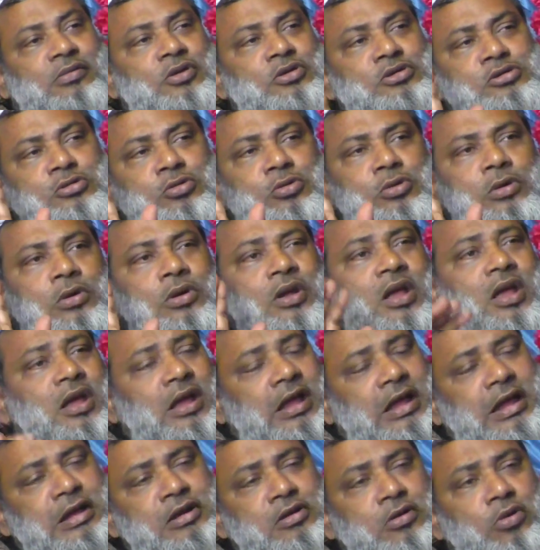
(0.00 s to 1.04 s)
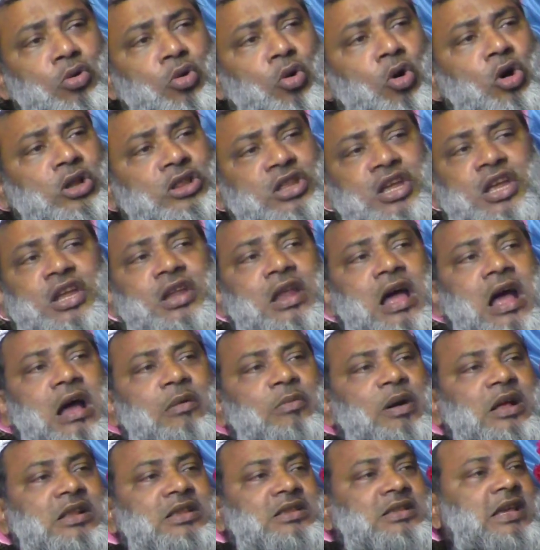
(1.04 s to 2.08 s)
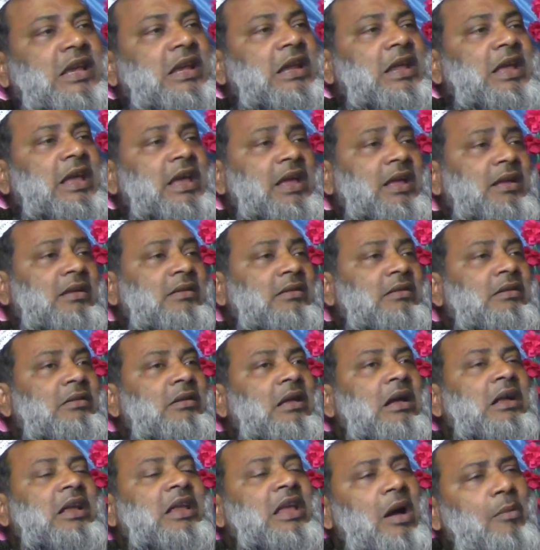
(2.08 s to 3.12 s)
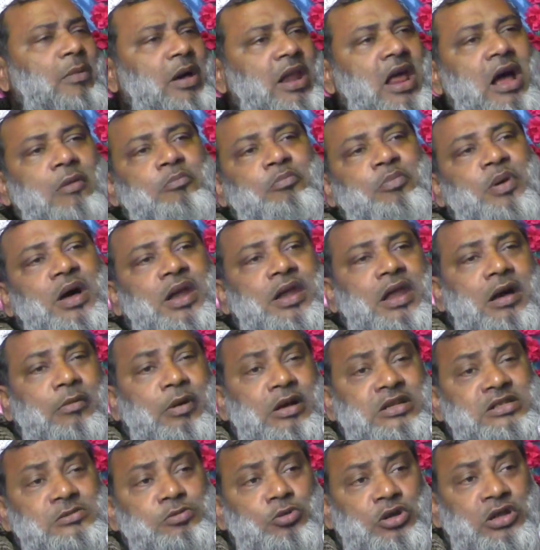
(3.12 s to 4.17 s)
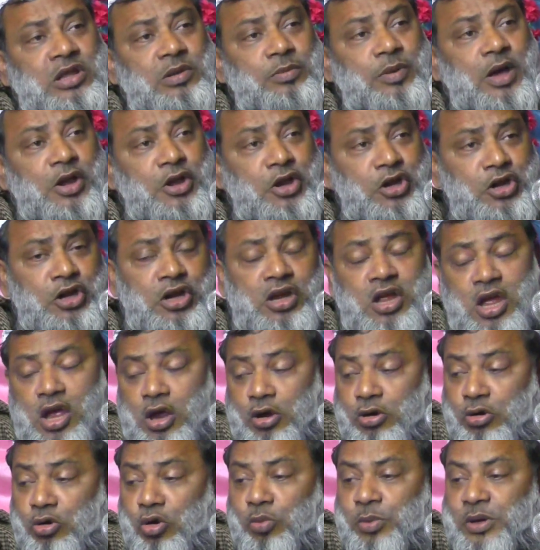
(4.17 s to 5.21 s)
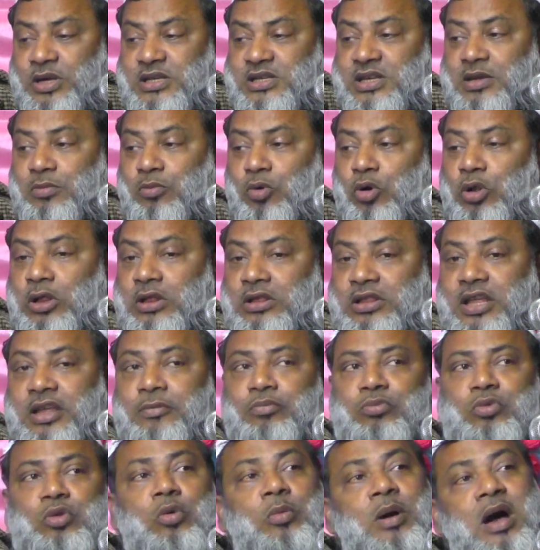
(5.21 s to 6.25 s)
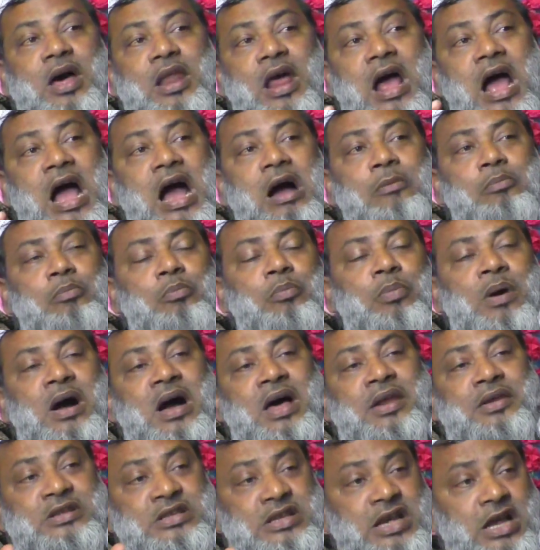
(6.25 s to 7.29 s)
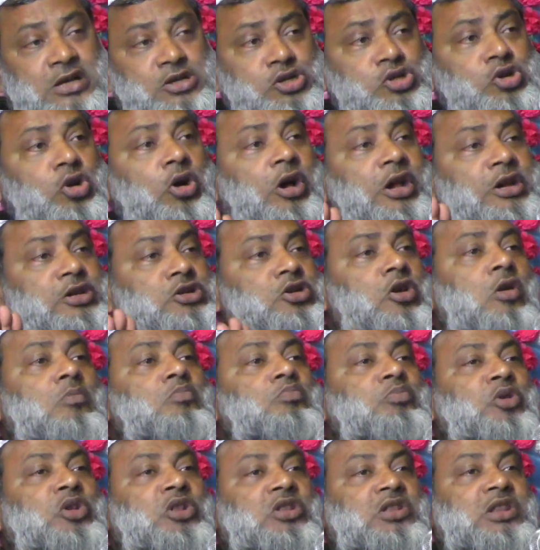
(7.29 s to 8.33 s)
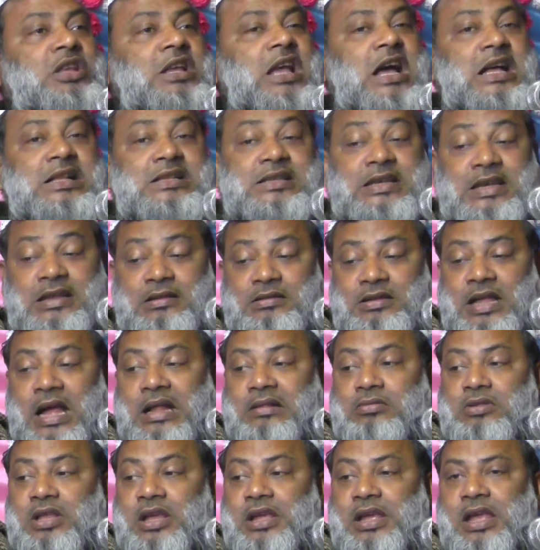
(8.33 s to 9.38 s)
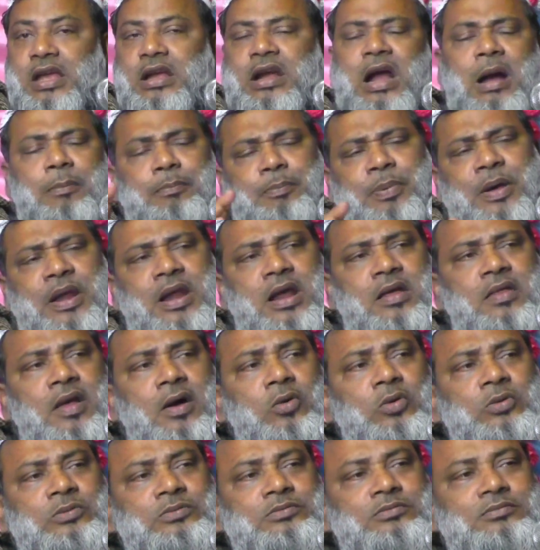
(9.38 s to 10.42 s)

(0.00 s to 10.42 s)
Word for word: রসুল এই নদিন আমার ছেলে কি আমার আব্বা নামাজ পড়তে পারিনি নবীজি বলতেন তোমার আব্বার যা সয় সম্পত্তি আছে তার থেকে কাপড়া দাও